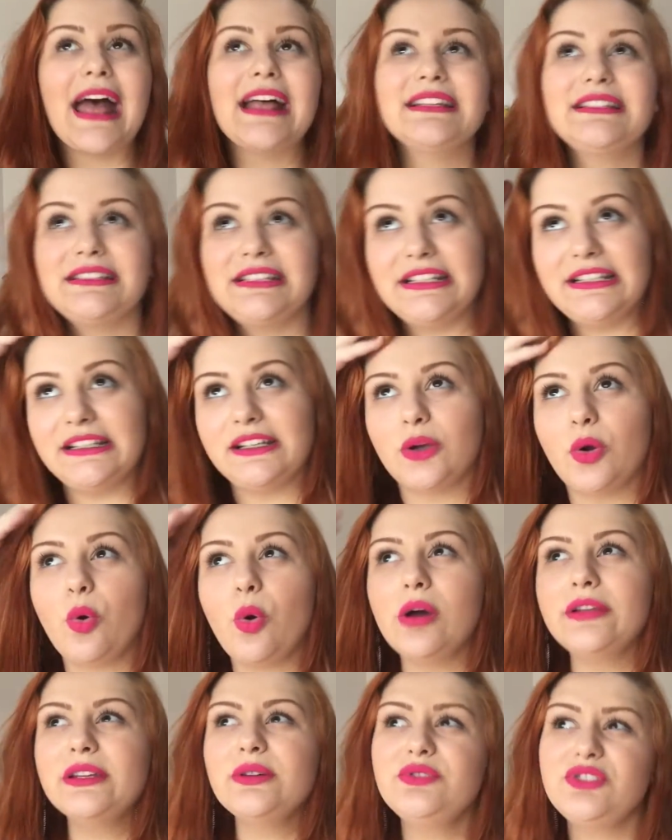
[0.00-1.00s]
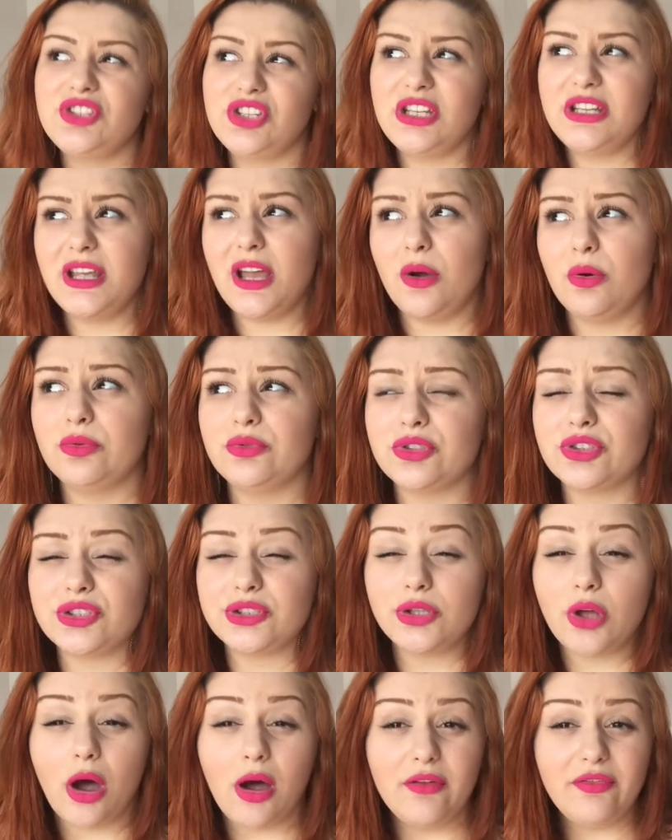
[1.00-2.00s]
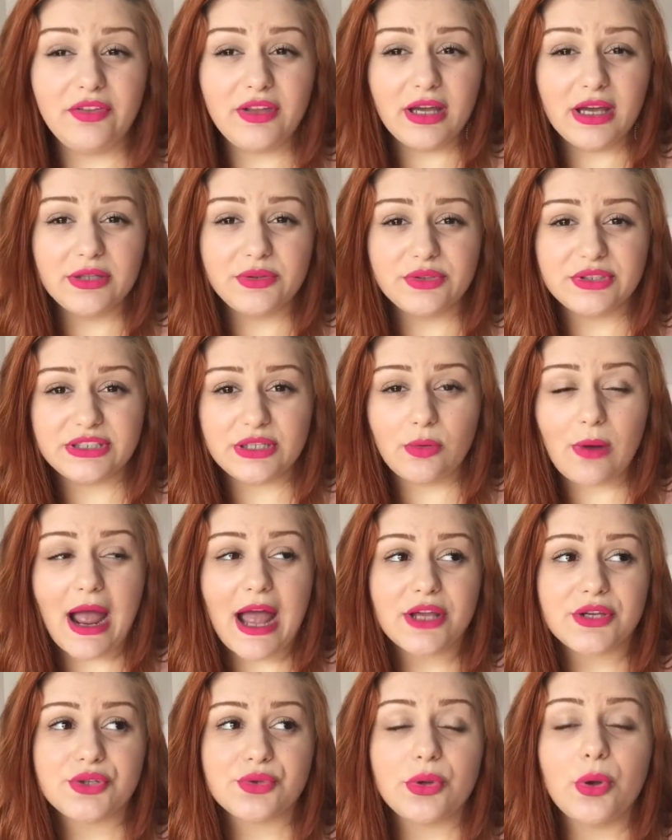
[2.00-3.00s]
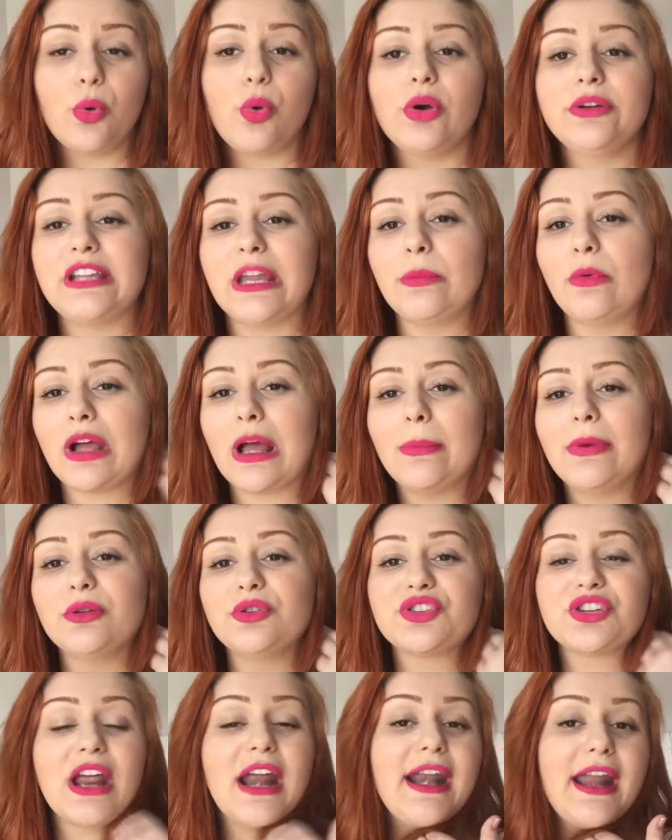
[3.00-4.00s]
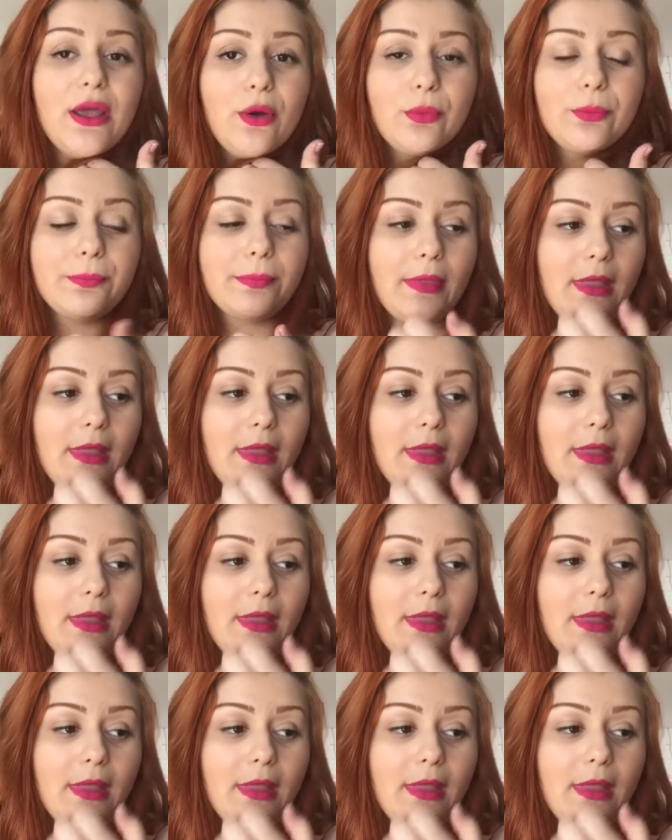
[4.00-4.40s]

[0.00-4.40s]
Assim, quando eu tinha uns 9 anos, eu acho, eu cortei meu cabelo Chanel.